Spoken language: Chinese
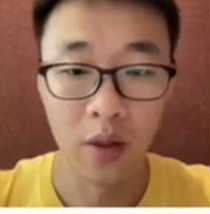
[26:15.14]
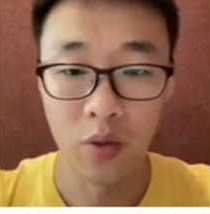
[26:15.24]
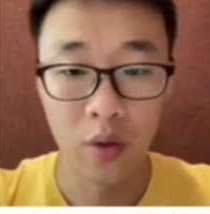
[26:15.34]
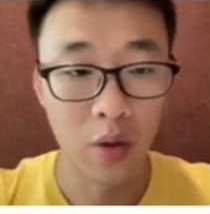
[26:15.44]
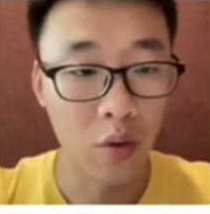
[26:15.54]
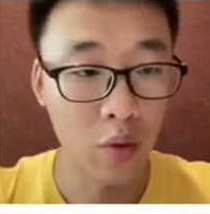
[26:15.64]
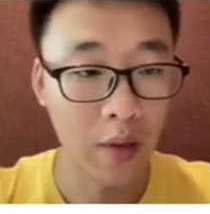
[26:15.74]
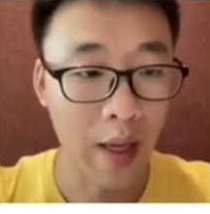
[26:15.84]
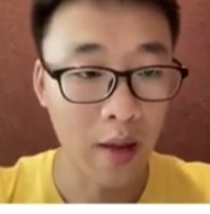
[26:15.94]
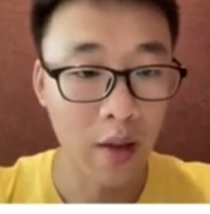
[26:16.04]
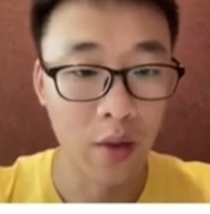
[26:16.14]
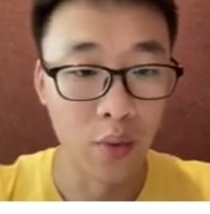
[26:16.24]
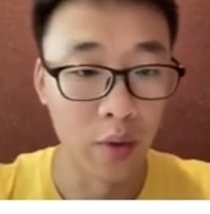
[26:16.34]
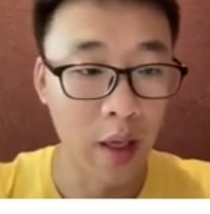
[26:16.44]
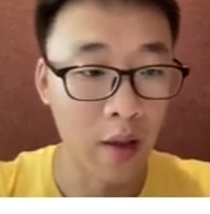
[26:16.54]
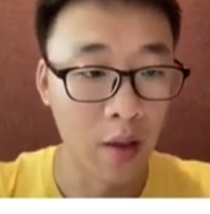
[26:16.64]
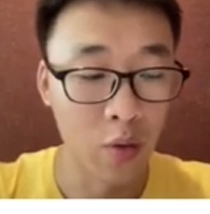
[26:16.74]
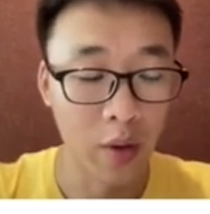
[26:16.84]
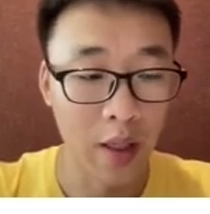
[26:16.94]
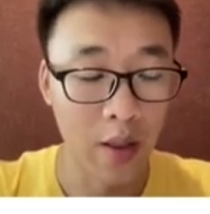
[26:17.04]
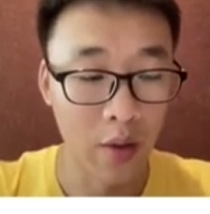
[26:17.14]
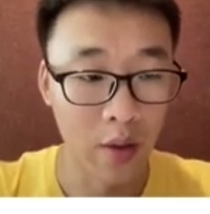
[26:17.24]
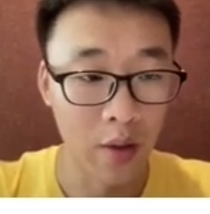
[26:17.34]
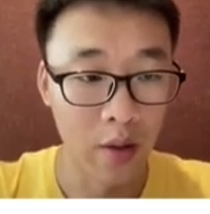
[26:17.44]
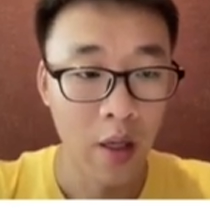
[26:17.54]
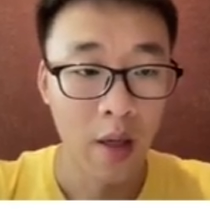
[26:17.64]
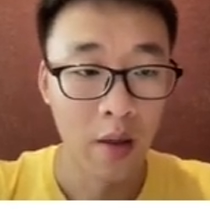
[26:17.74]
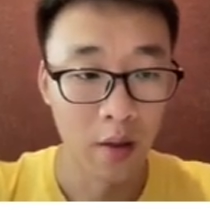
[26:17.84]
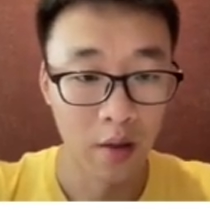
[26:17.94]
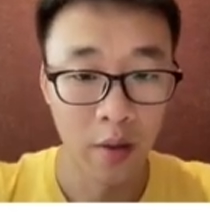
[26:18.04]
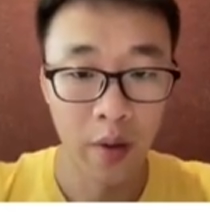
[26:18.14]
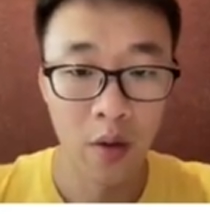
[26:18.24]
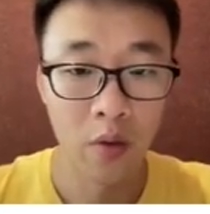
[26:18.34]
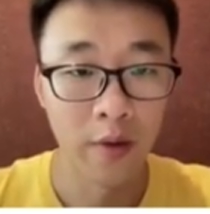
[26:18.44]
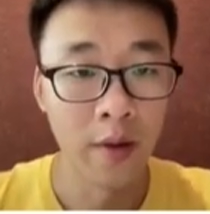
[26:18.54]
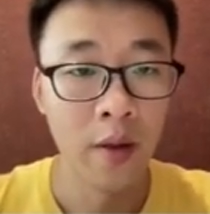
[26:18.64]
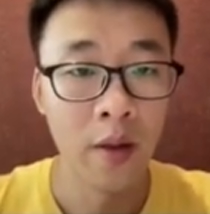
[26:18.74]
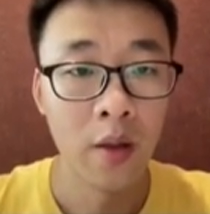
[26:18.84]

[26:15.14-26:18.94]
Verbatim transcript: 的具体的工作，大家可以去参考左下角的这篇论文。